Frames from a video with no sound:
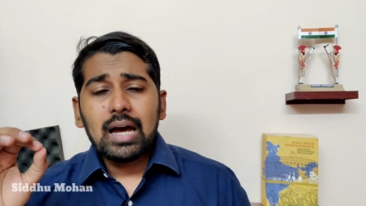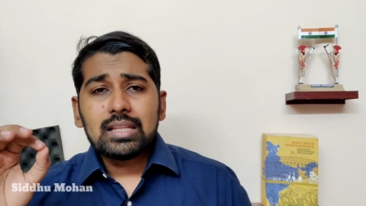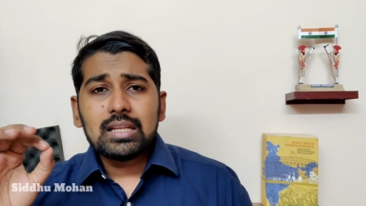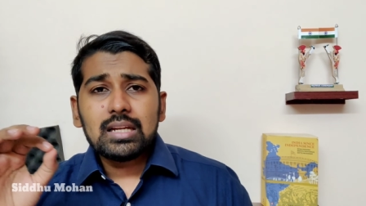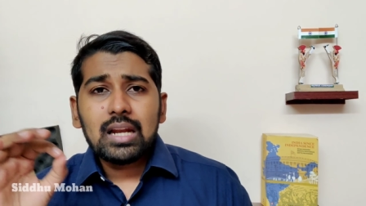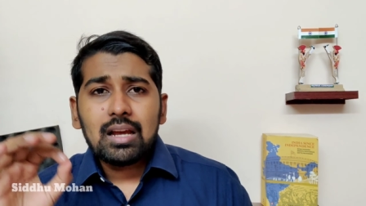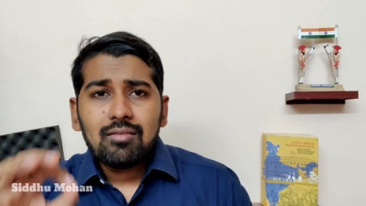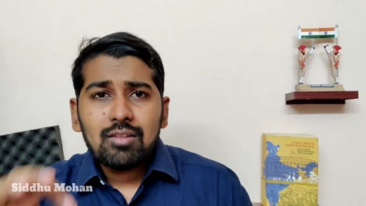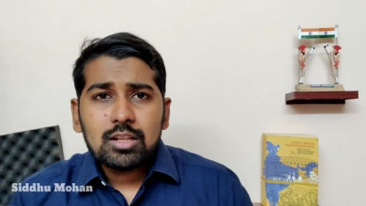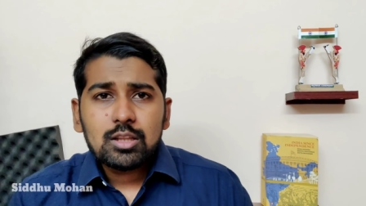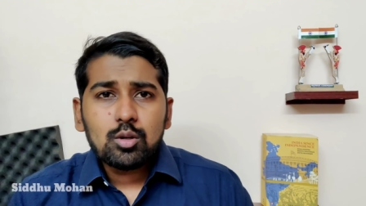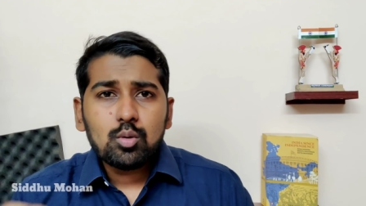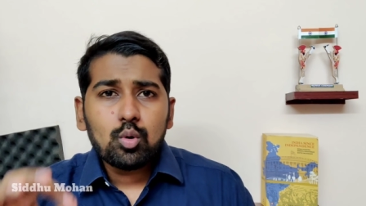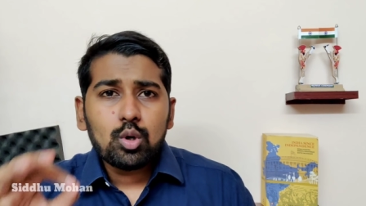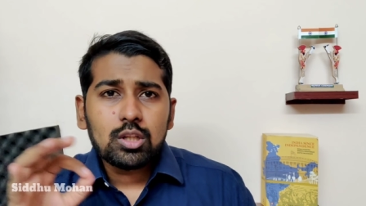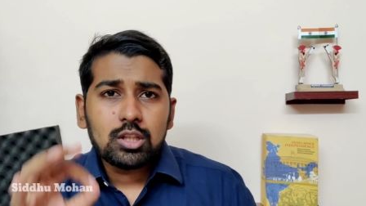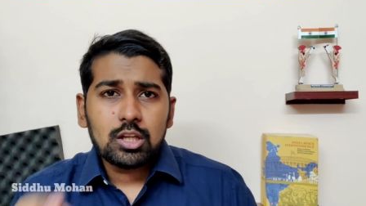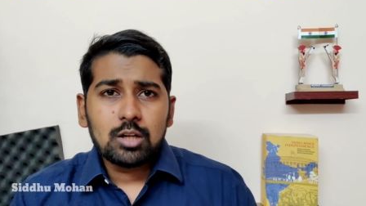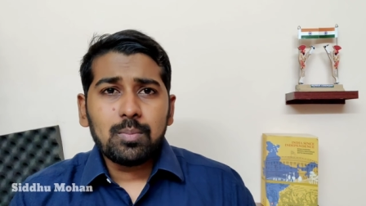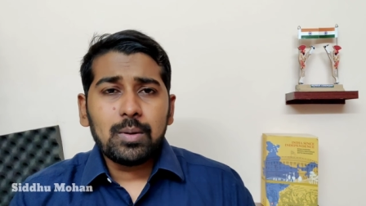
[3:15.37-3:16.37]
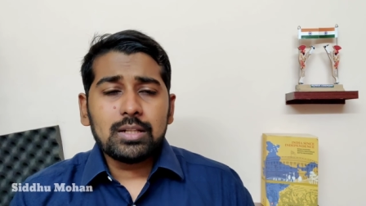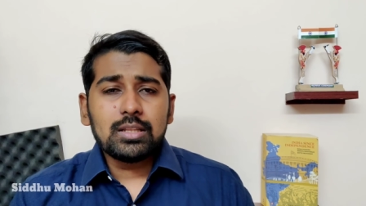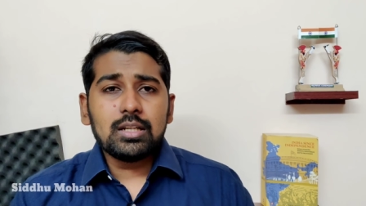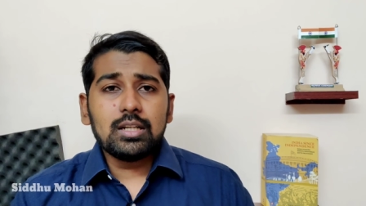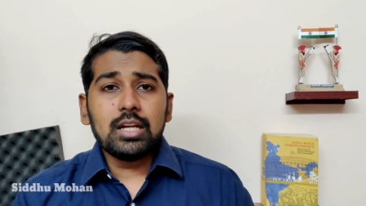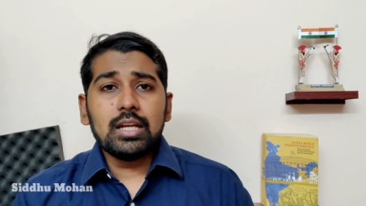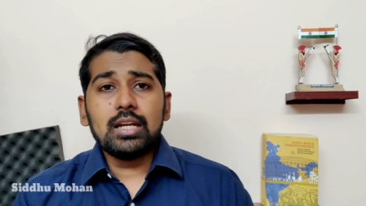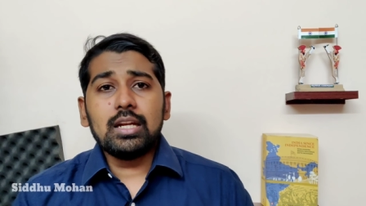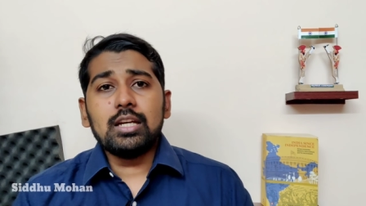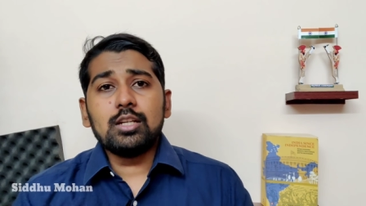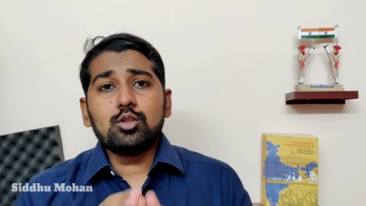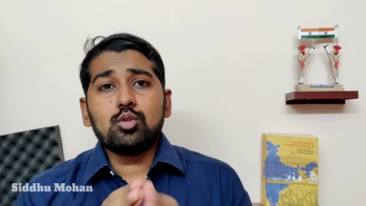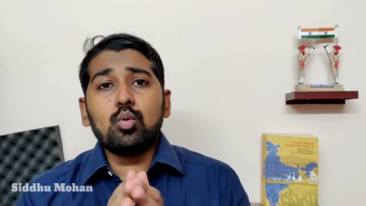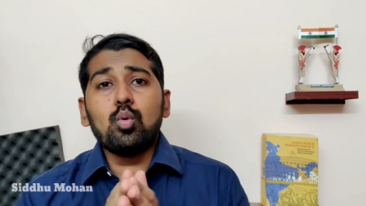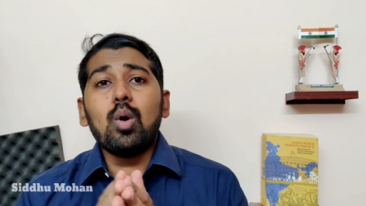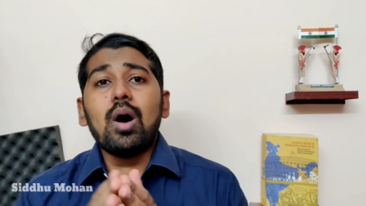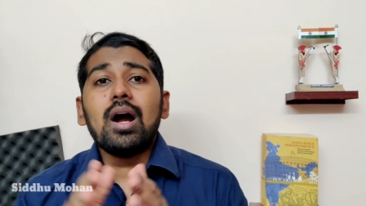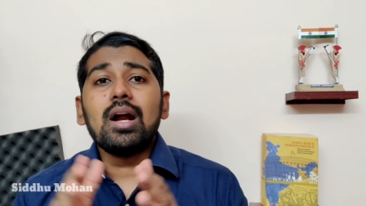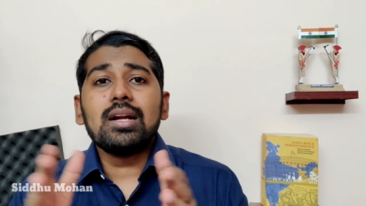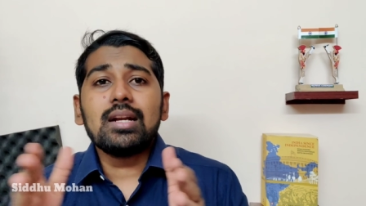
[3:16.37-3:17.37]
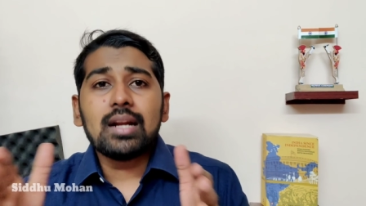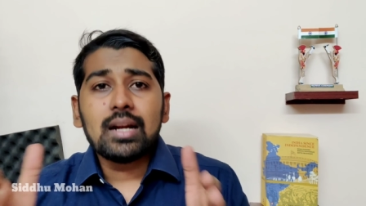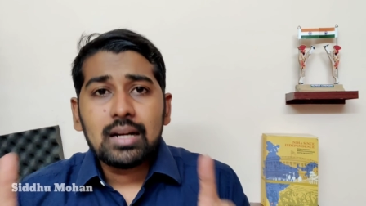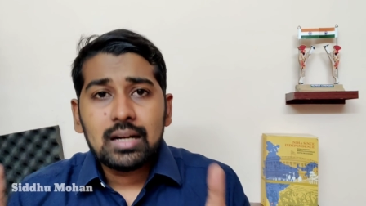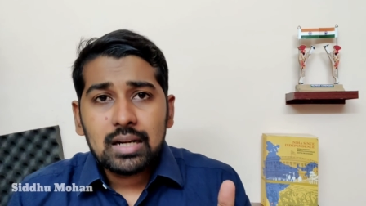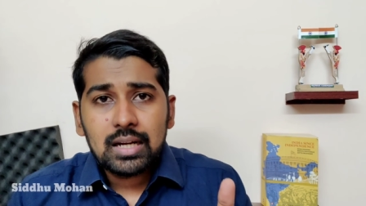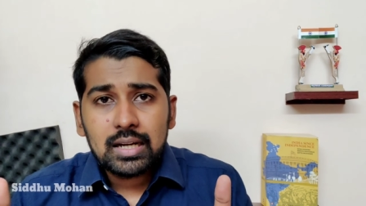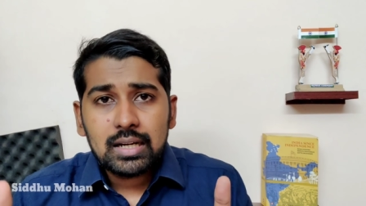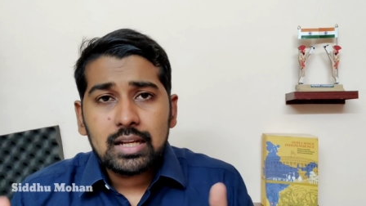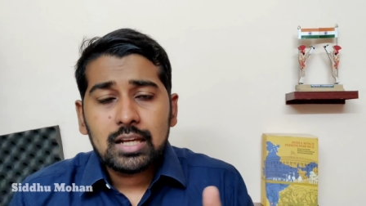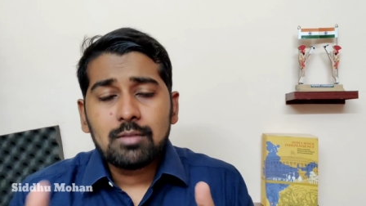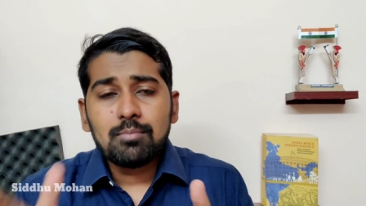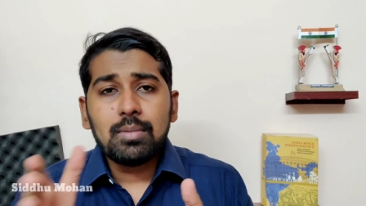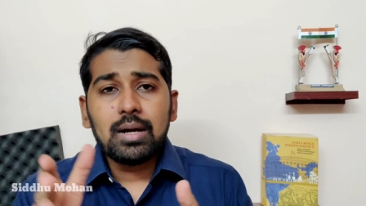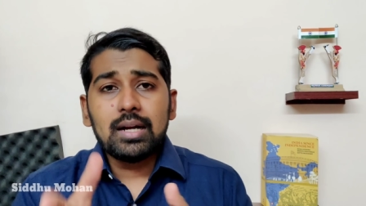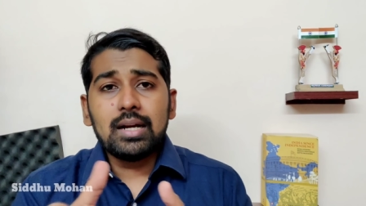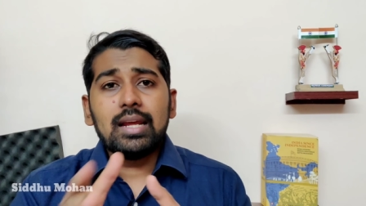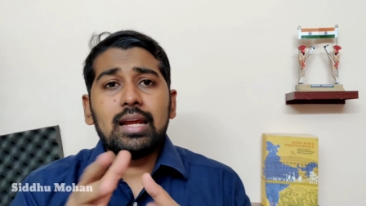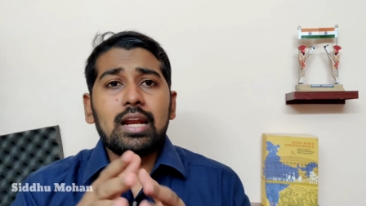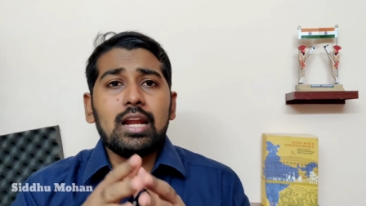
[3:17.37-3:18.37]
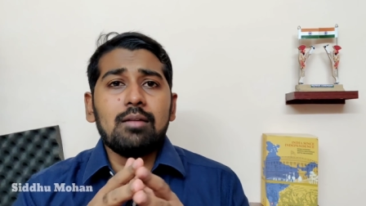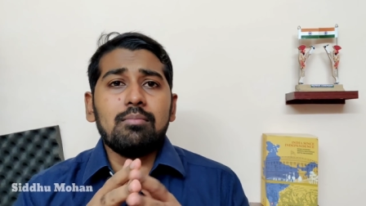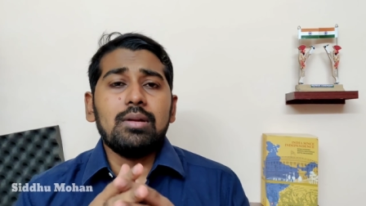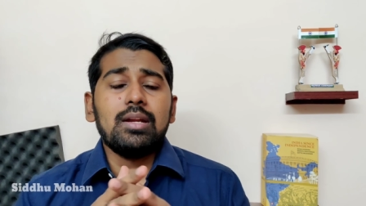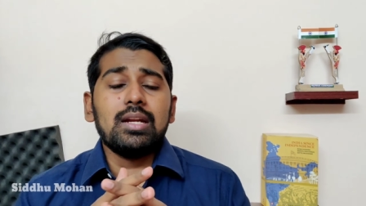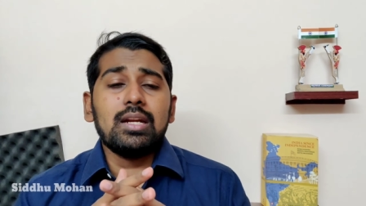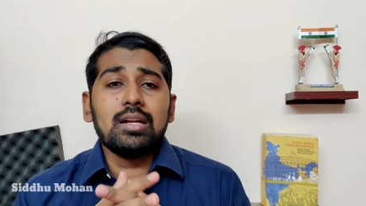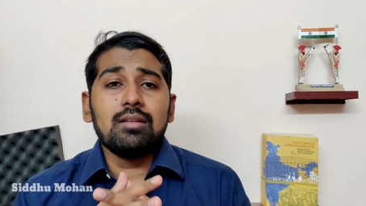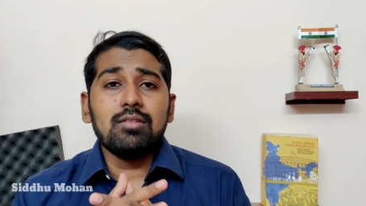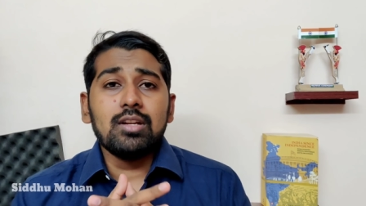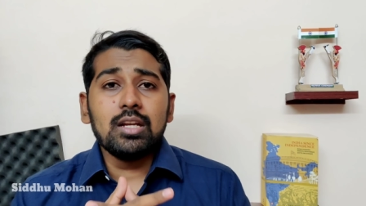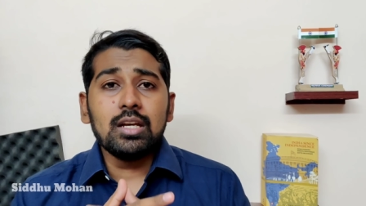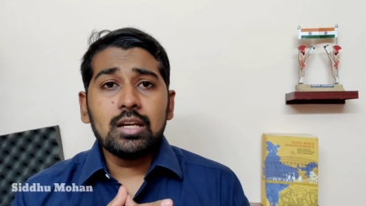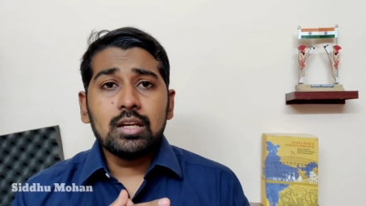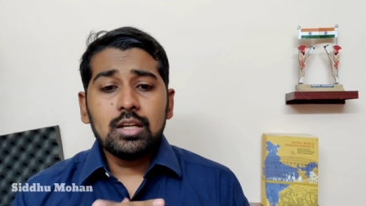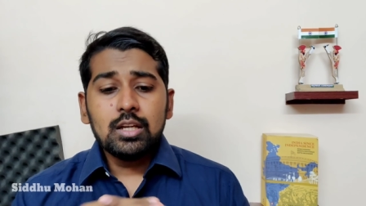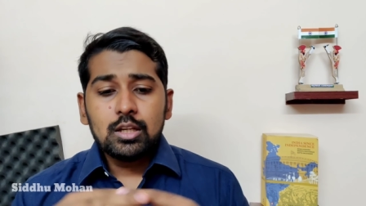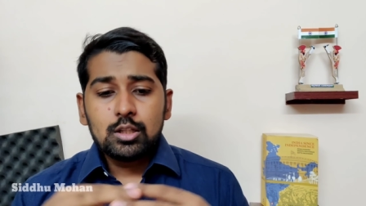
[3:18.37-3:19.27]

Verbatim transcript: அதில் வந்து ஒருத்தர் பார்த்துக்கிட்டிங்கன்னா ஸ்குவாட்ரன் லீடர் பண்டேலா அப்படின்றவர்